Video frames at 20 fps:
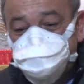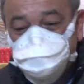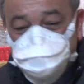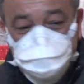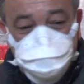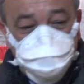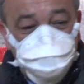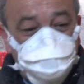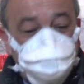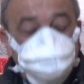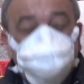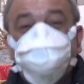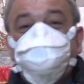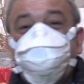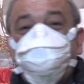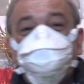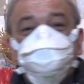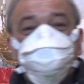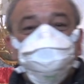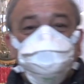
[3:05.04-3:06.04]
diciamo anche le
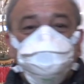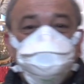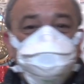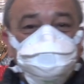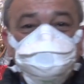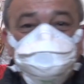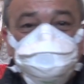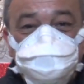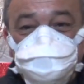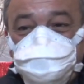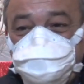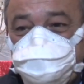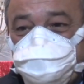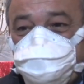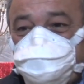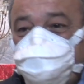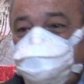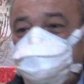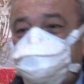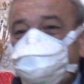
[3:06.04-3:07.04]
nostre relazioni,
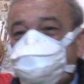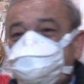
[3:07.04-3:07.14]
comunque